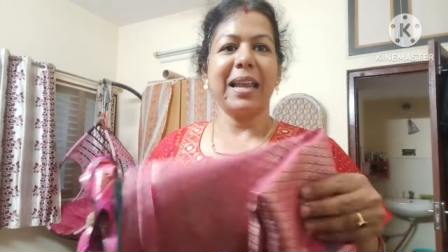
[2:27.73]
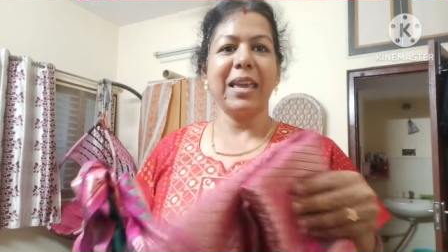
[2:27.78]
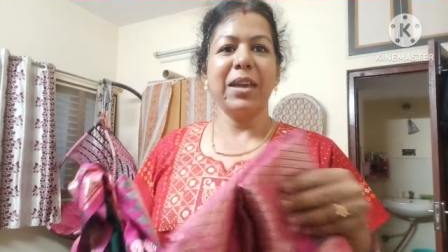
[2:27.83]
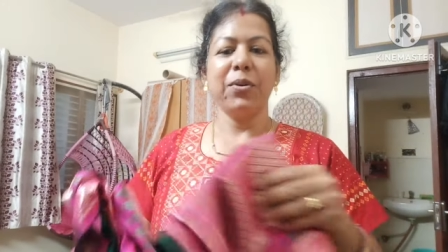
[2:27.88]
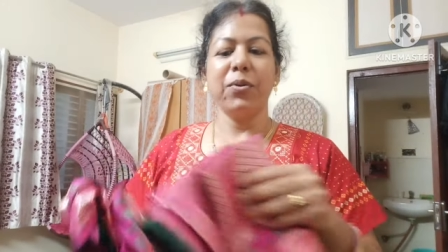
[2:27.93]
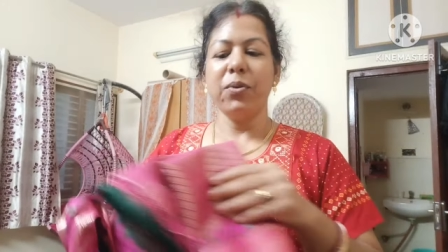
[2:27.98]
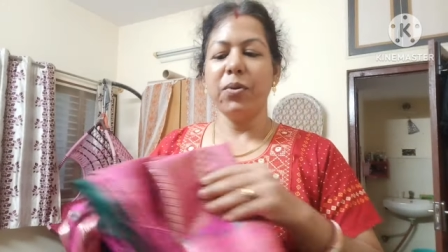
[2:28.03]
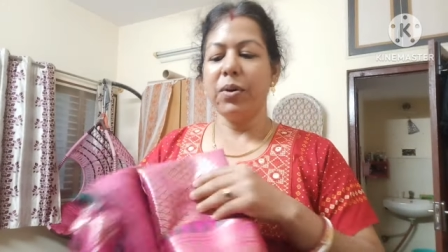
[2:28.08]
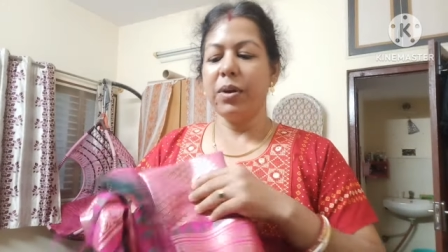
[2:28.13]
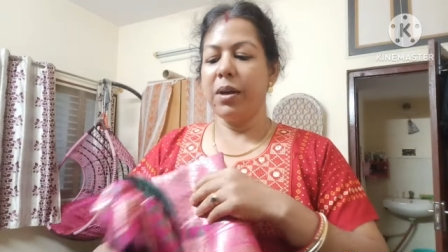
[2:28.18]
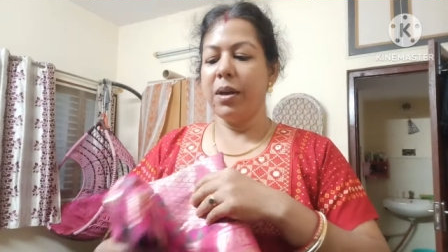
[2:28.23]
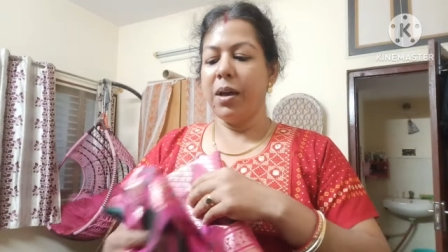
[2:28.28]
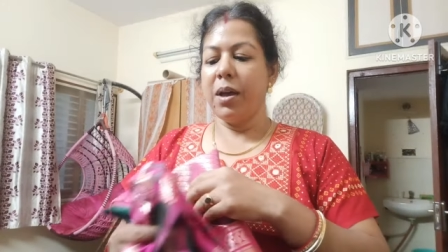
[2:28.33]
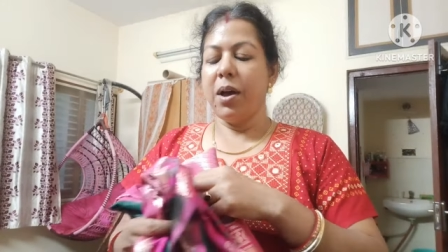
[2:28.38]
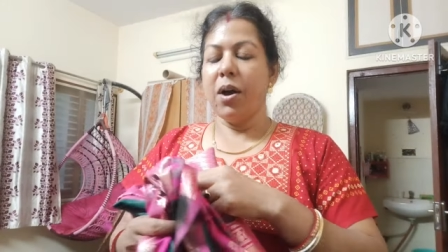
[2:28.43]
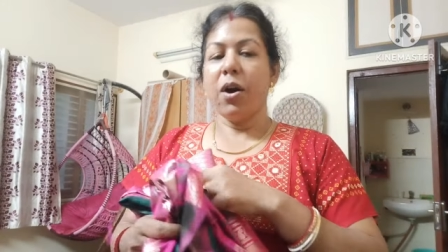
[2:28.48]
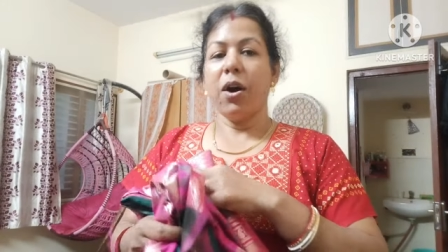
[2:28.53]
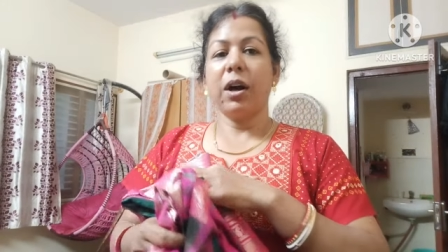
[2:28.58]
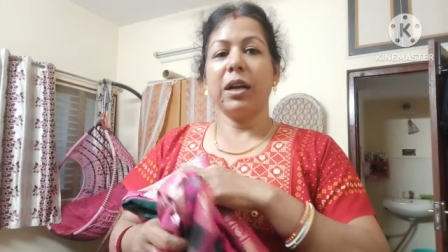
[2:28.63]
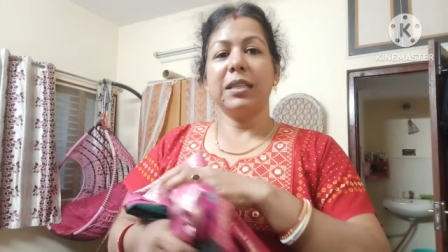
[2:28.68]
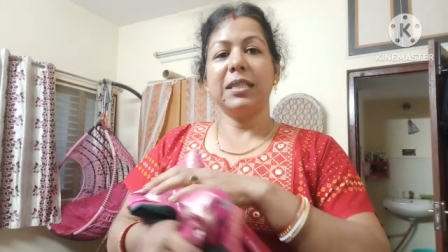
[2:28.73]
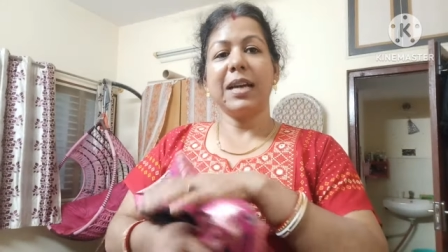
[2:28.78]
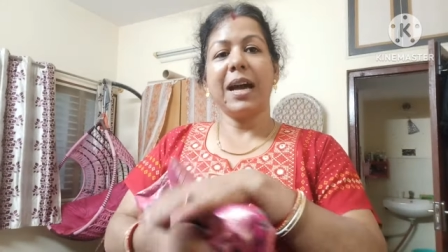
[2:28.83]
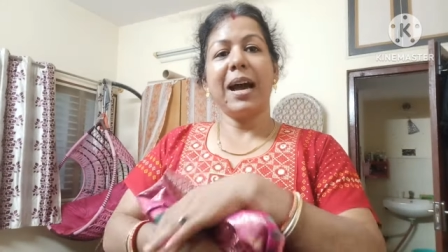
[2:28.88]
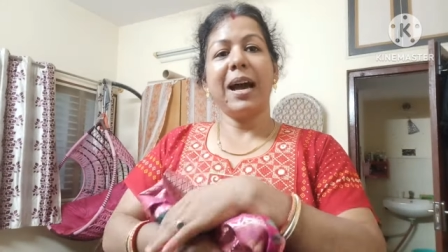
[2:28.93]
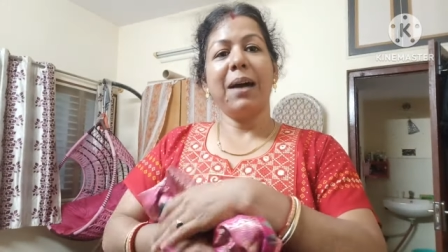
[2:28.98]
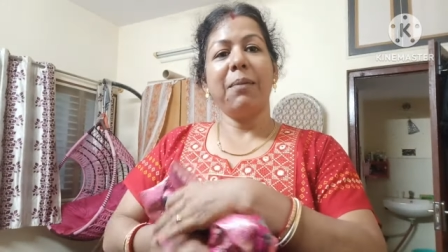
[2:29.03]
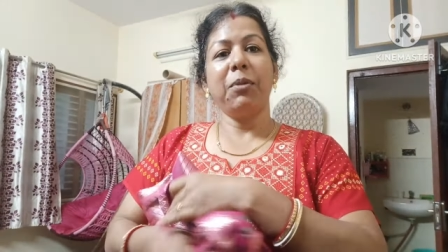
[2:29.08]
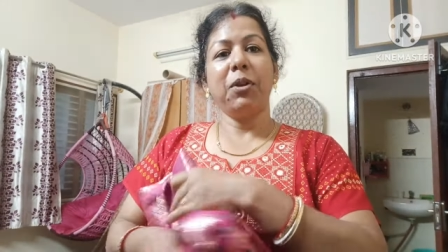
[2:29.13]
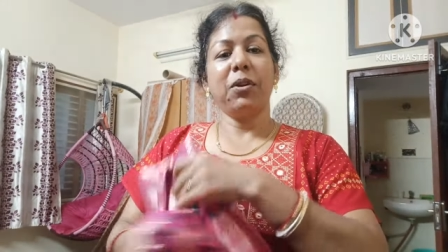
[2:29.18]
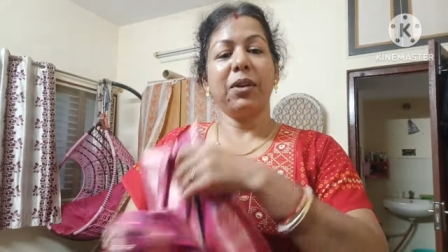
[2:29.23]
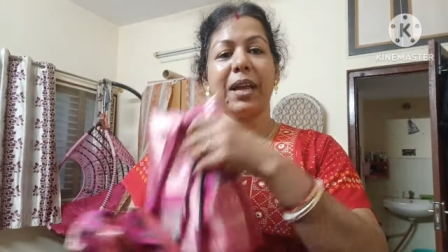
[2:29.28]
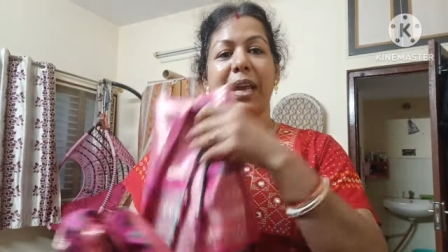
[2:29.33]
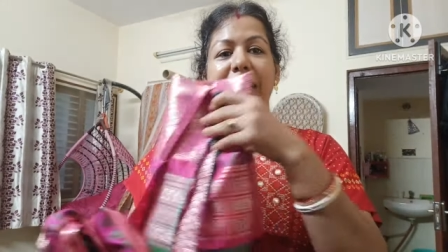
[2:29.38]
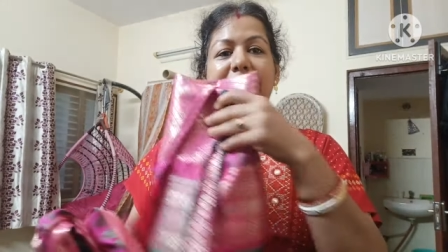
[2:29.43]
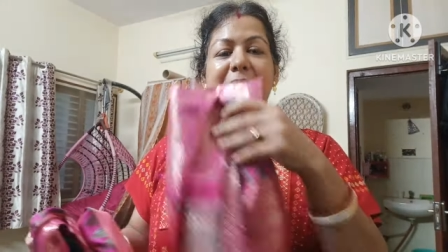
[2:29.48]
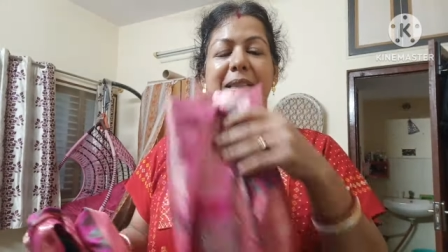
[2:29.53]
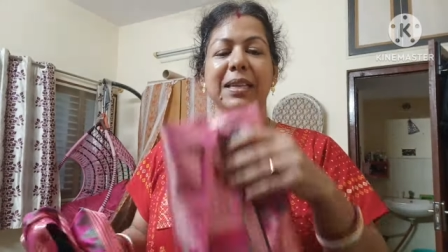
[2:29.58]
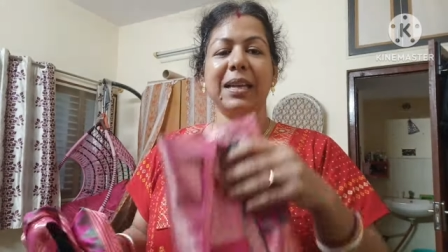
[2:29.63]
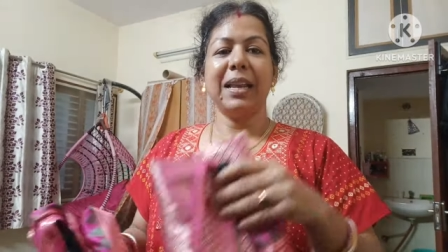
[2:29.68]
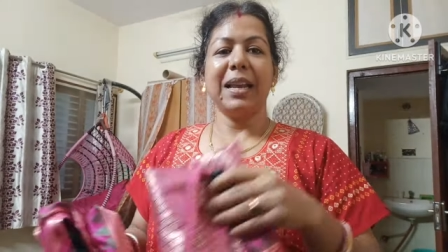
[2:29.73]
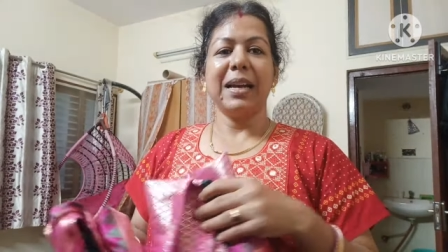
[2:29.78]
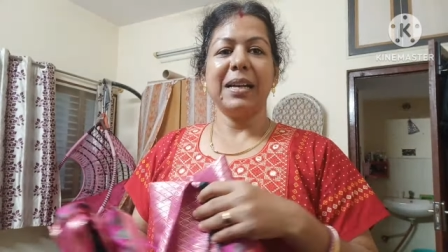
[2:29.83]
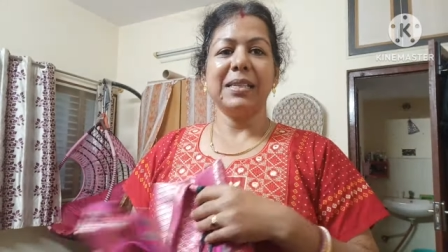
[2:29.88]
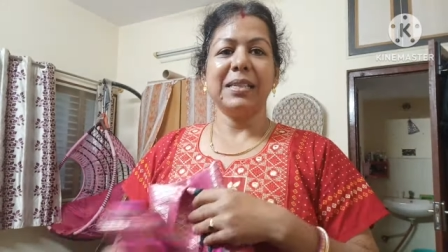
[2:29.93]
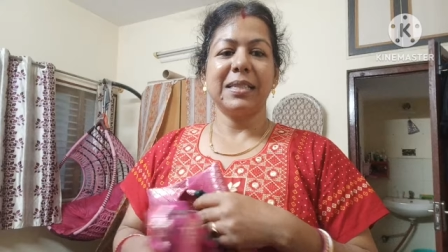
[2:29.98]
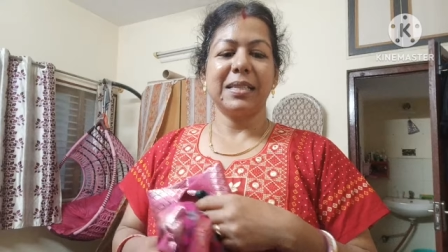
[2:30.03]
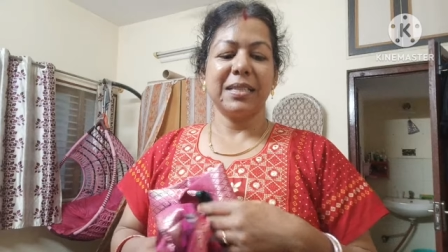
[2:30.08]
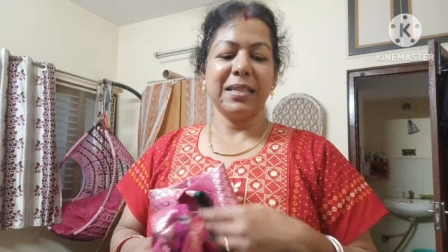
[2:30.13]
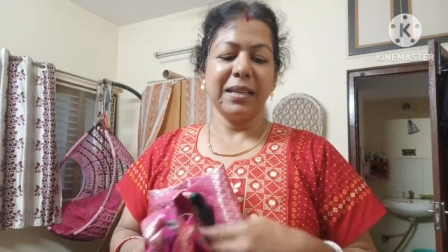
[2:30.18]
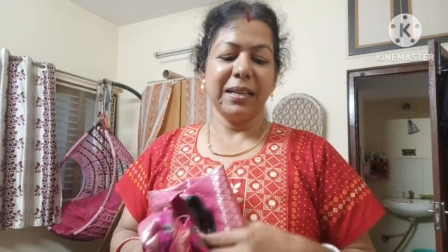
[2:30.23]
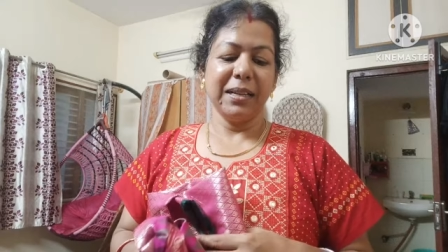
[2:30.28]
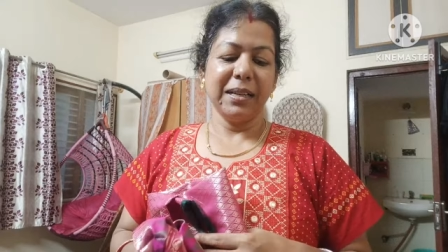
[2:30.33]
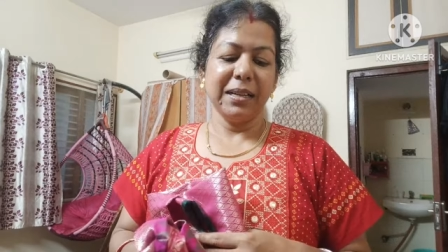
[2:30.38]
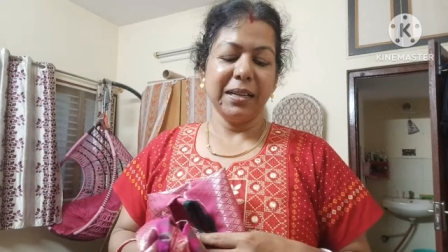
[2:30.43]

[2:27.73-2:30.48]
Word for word: रही हूँ और जहाँ हम लोग रहते थे लास्ट